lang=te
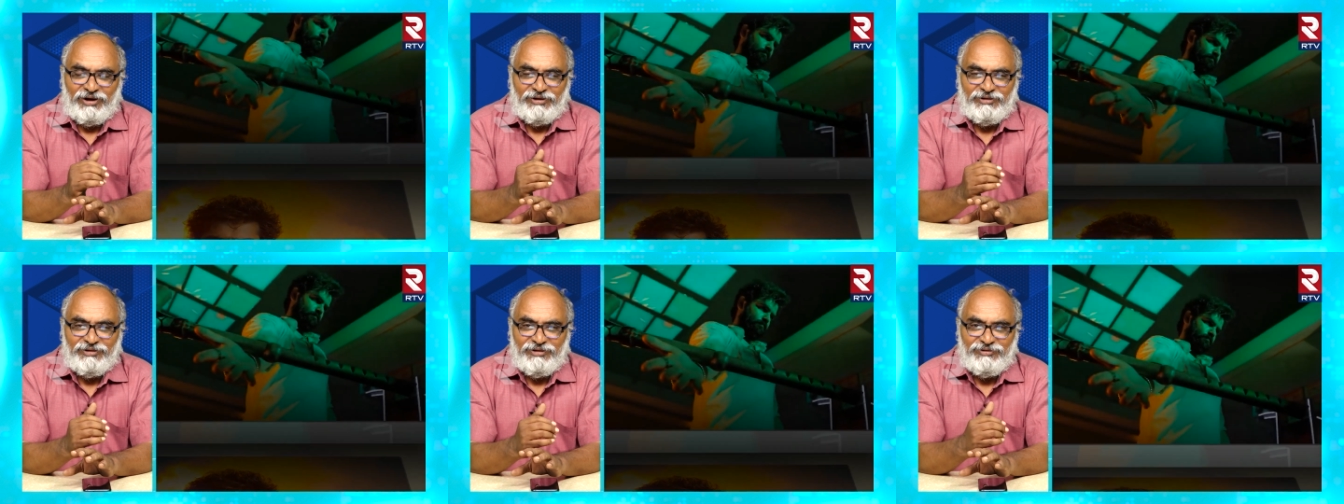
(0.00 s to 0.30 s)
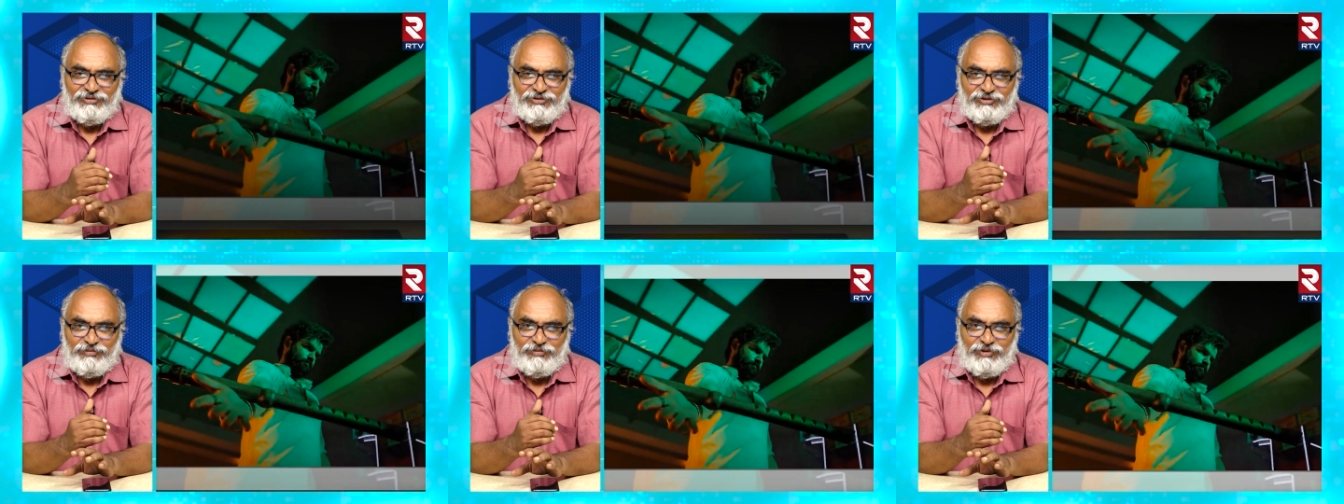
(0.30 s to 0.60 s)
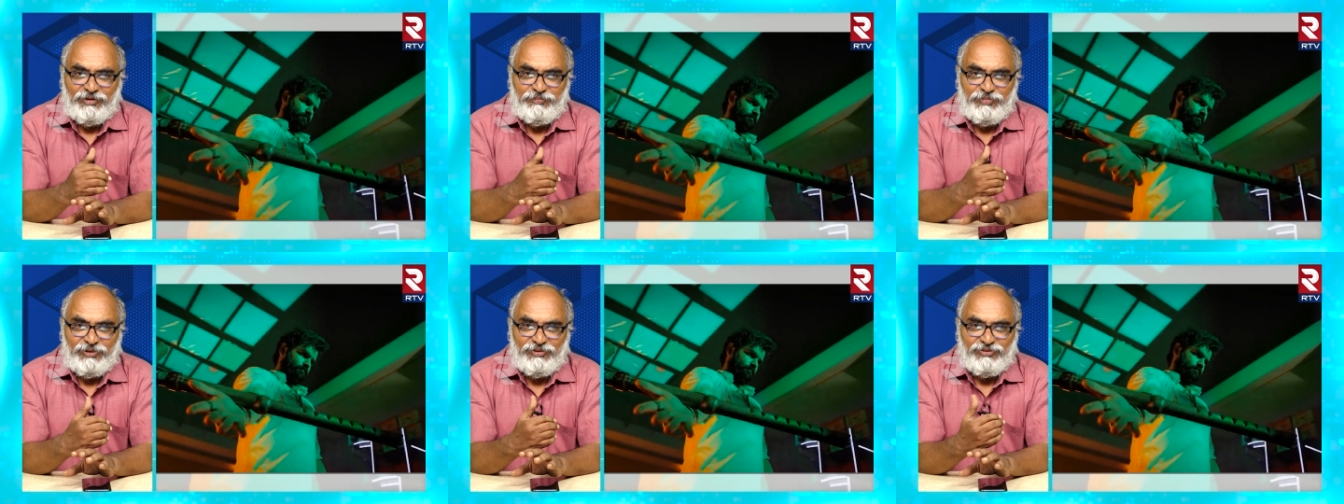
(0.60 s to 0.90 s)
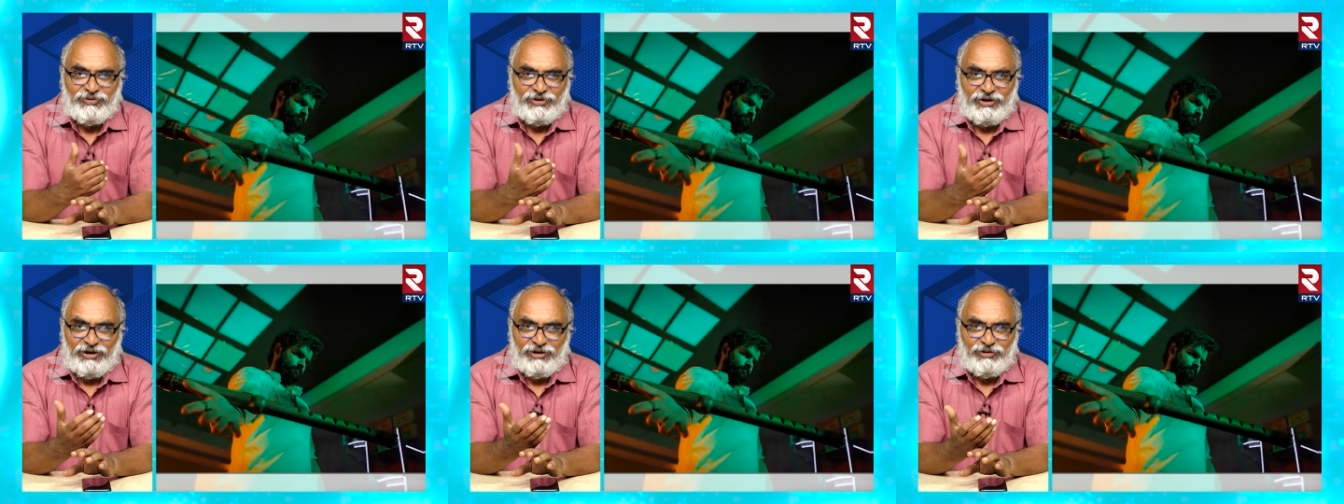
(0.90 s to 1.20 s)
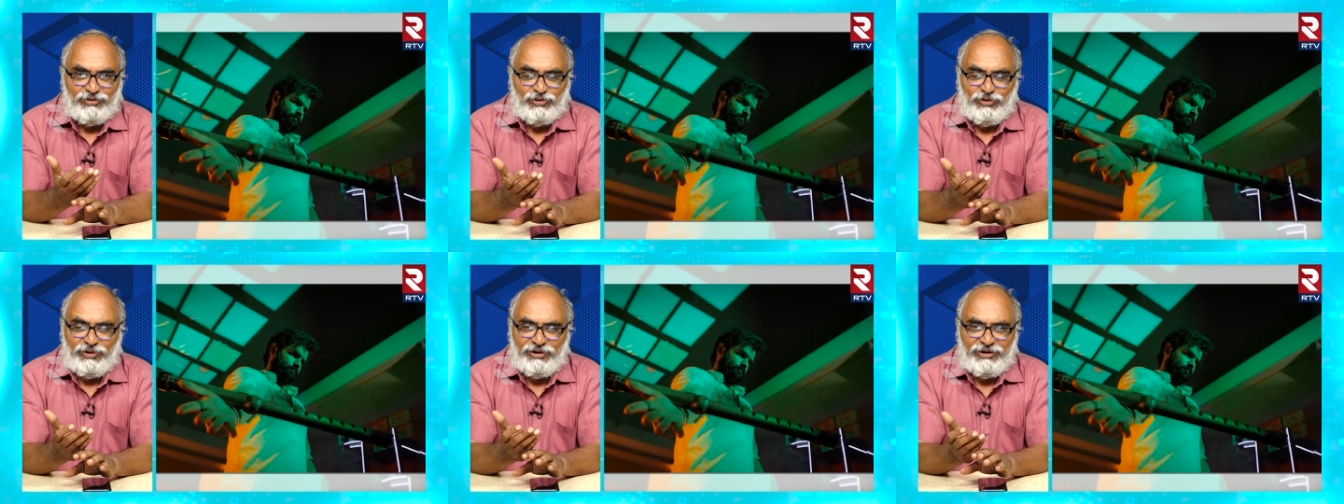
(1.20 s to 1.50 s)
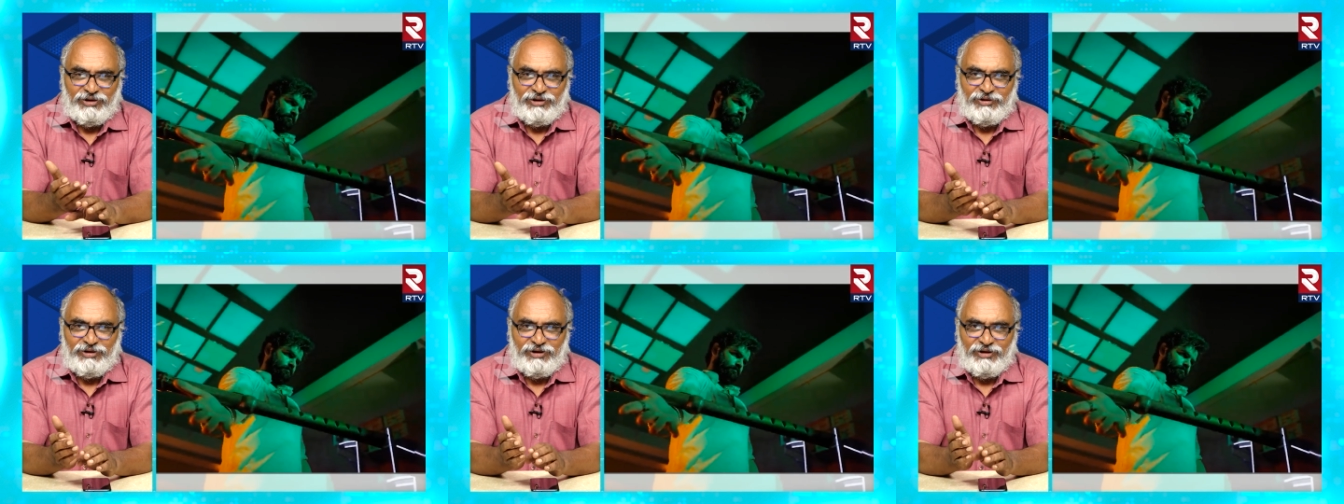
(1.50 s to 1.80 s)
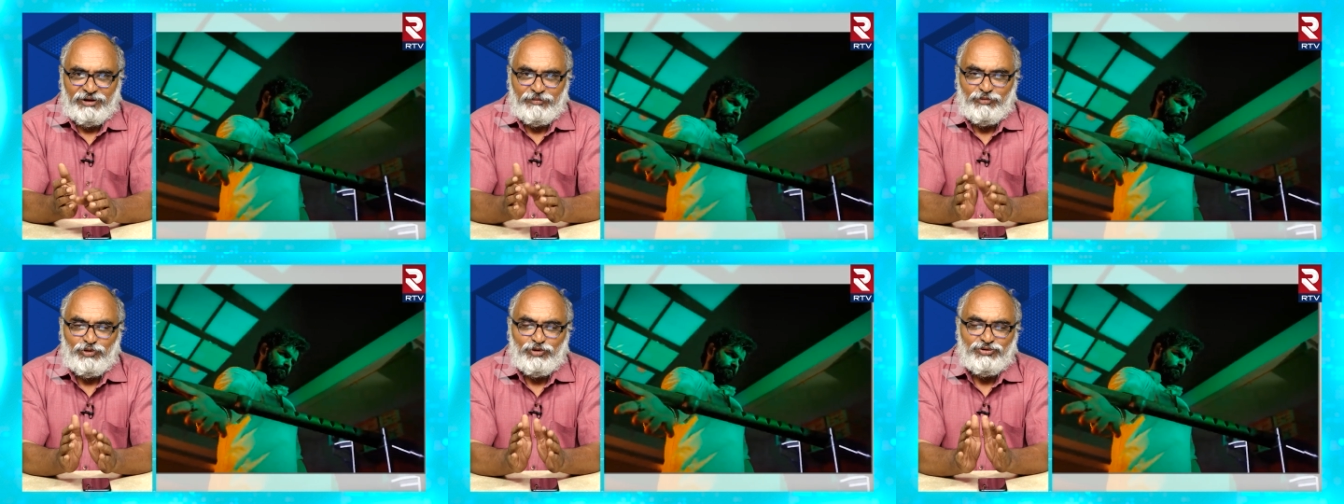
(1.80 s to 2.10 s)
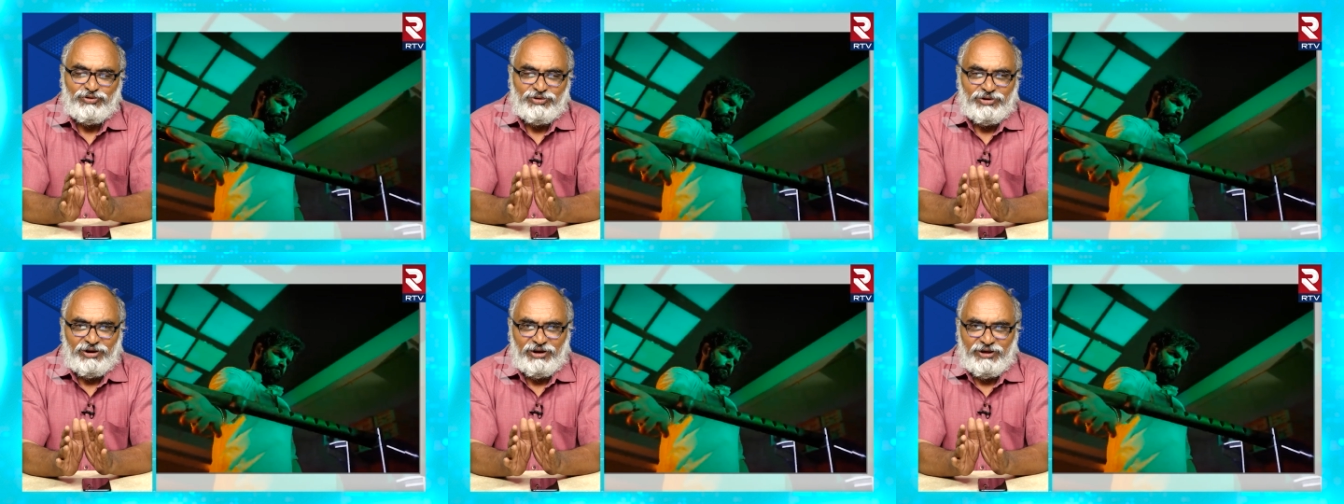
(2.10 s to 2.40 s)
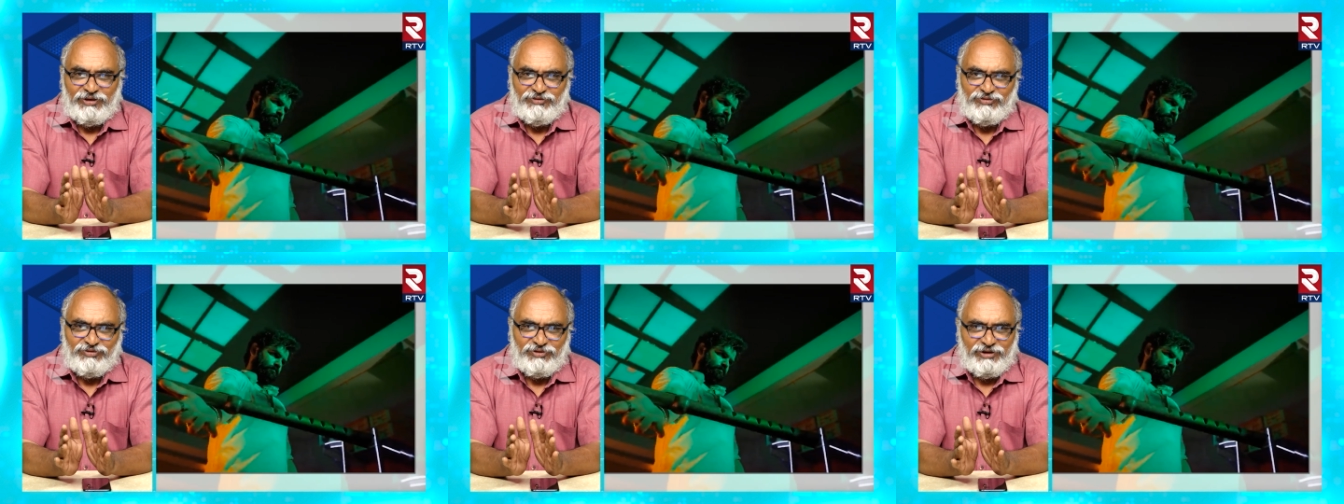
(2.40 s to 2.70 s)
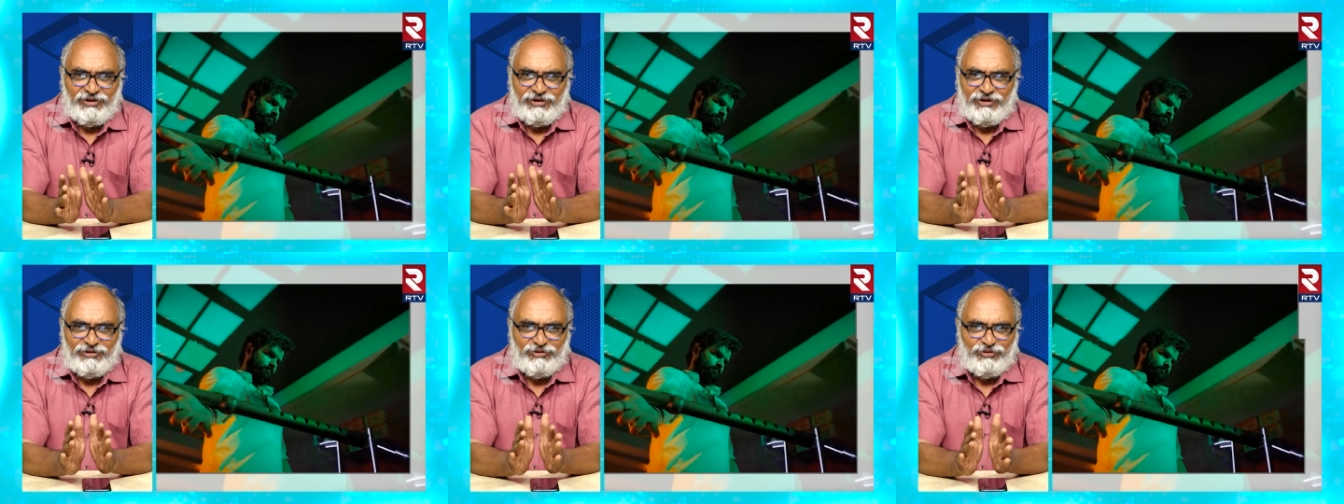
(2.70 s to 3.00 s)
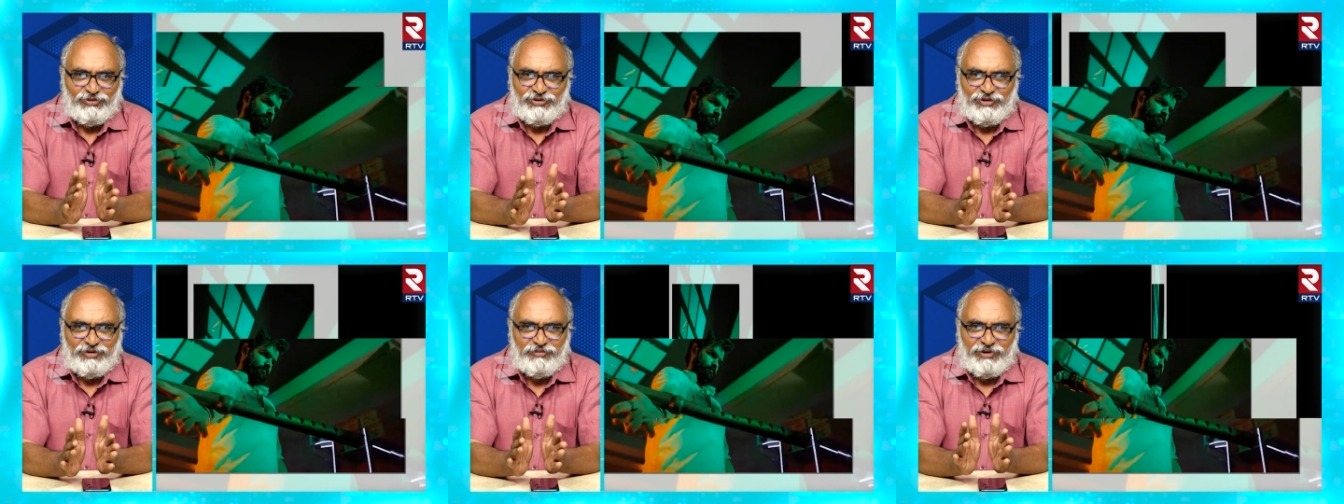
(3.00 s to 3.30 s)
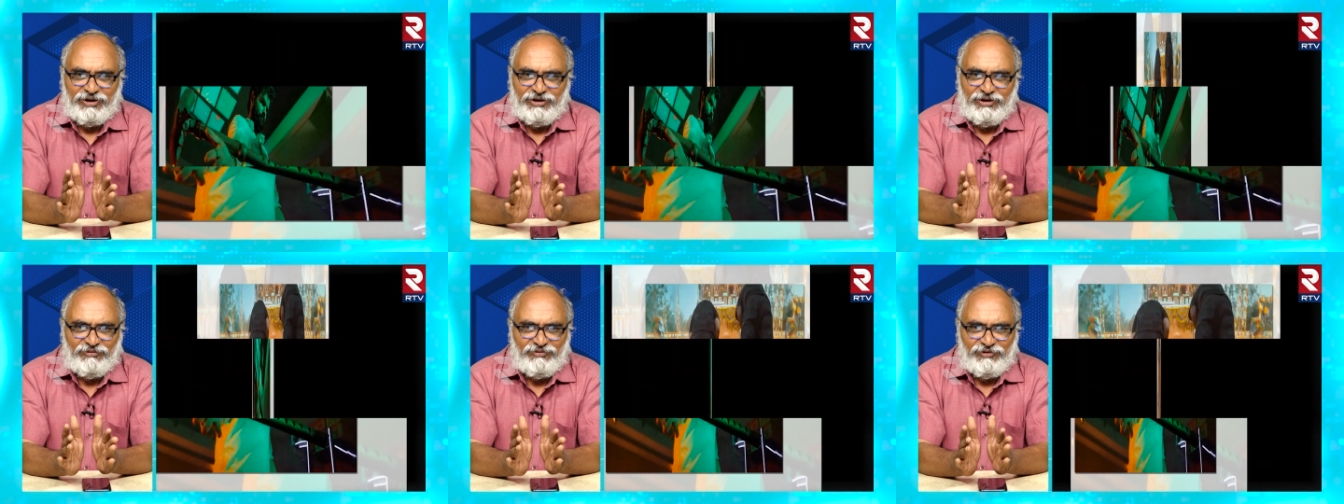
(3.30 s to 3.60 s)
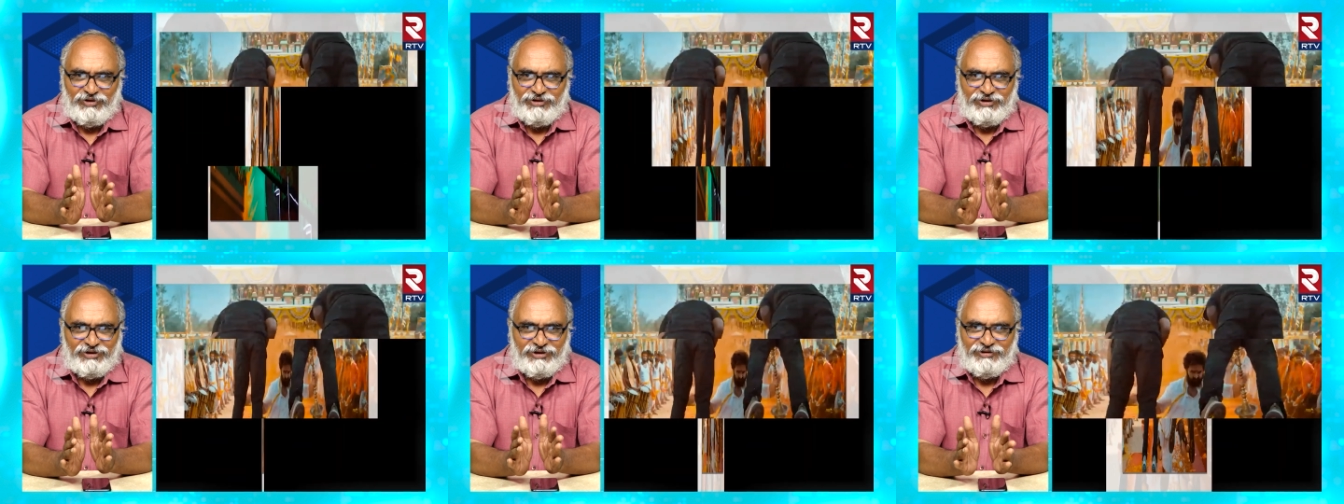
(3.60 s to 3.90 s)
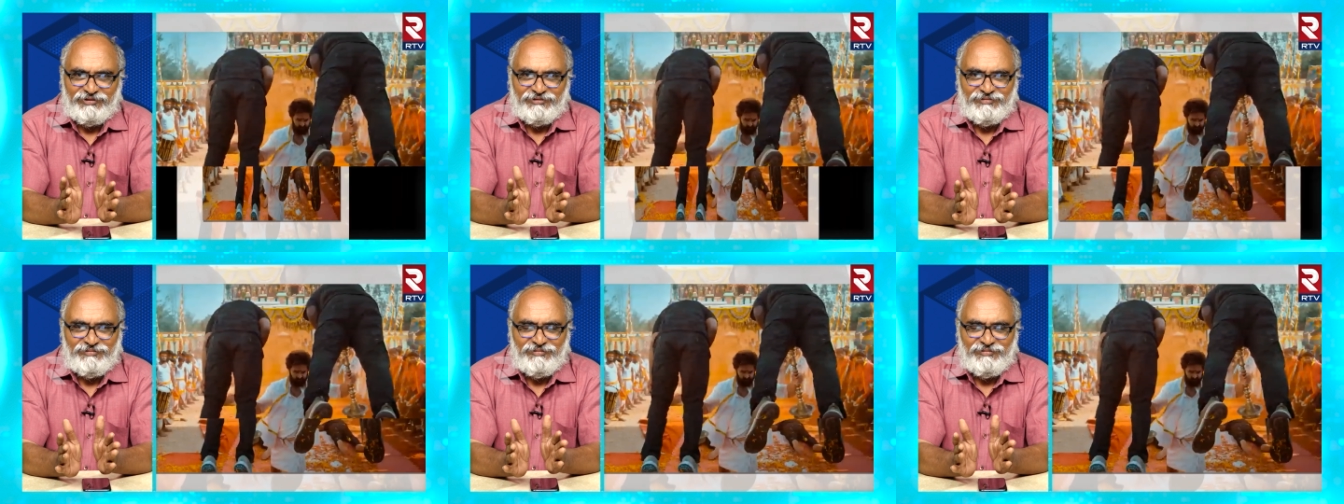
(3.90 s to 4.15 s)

ఆడియన్స్ని మెప్పించగలదు అంటే ఎమోషనలైజ్ చేయగలదు సినిమా డెఫినెట్గా